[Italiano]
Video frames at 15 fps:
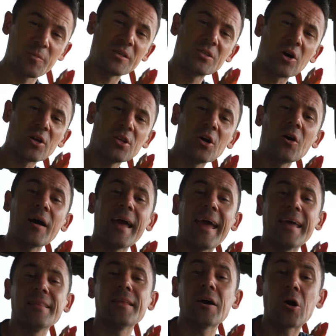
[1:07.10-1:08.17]
episodio è
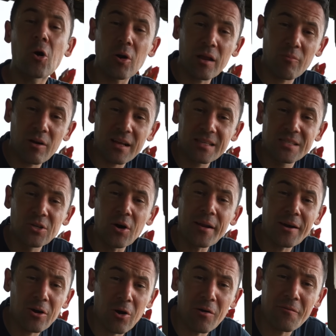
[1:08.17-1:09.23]
in collaborazione con